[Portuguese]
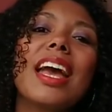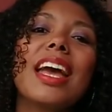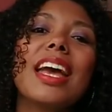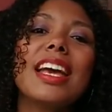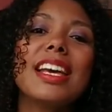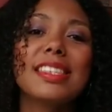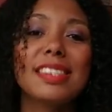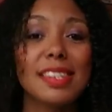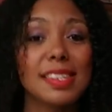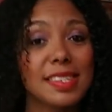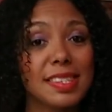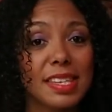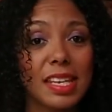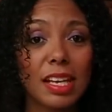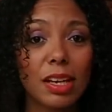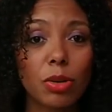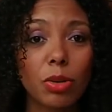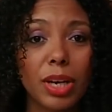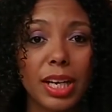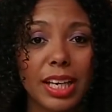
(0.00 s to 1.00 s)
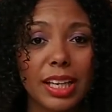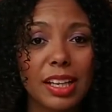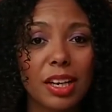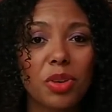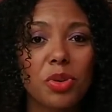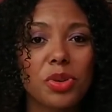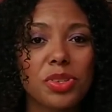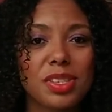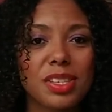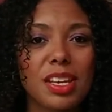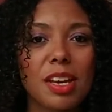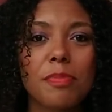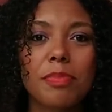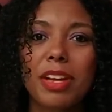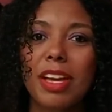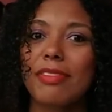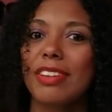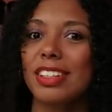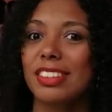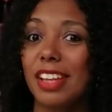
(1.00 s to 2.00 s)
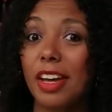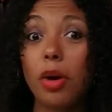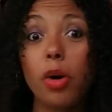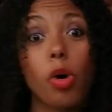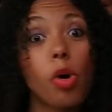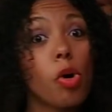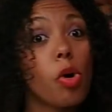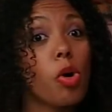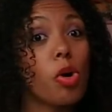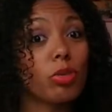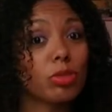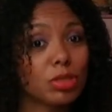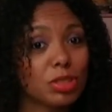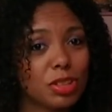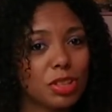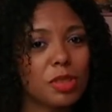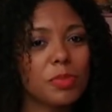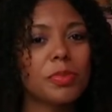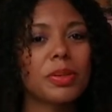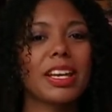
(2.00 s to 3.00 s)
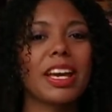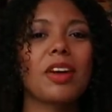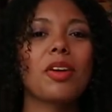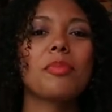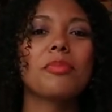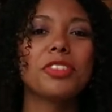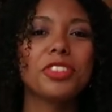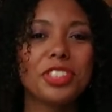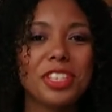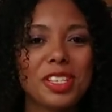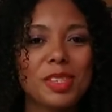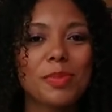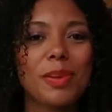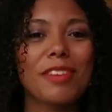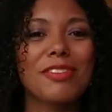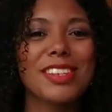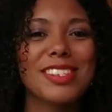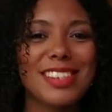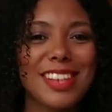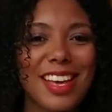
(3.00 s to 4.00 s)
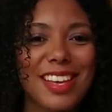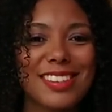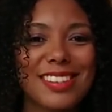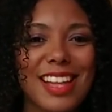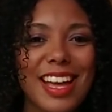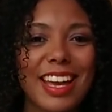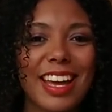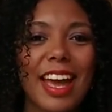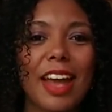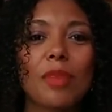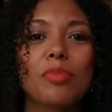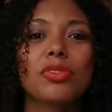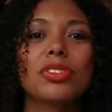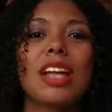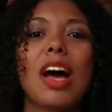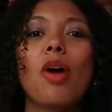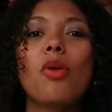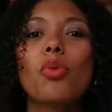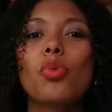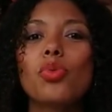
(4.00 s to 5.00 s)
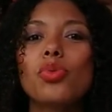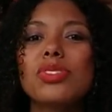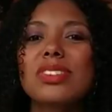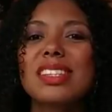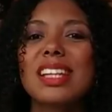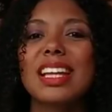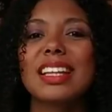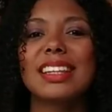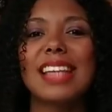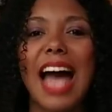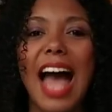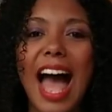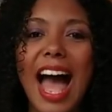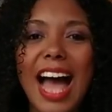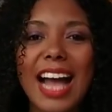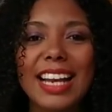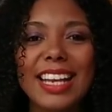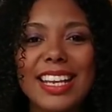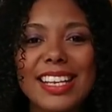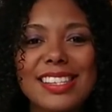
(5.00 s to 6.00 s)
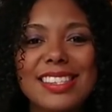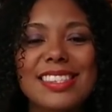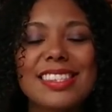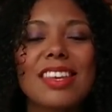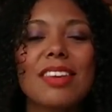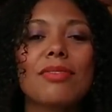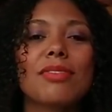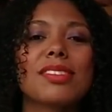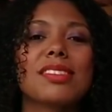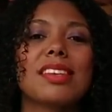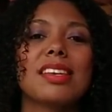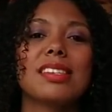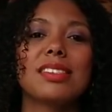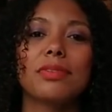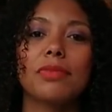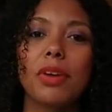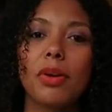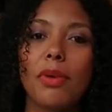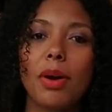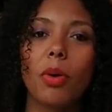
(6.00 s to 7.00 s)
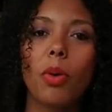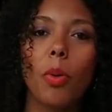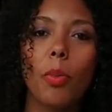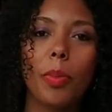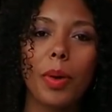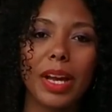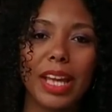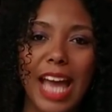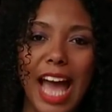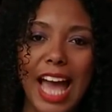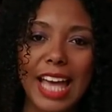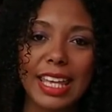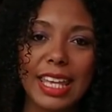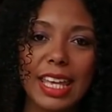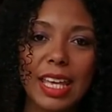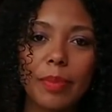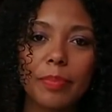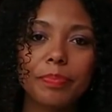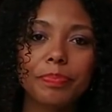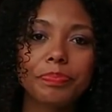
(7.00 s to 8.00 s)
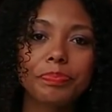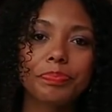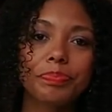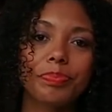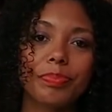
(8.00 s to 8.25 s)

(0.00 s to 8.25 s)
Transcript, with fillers: esse ciclo aqui da cozinha, porque vai ter outro, porque como eu disse para vocês, né, quero mudar alguns detalhes que vocês vão acompanhar aí.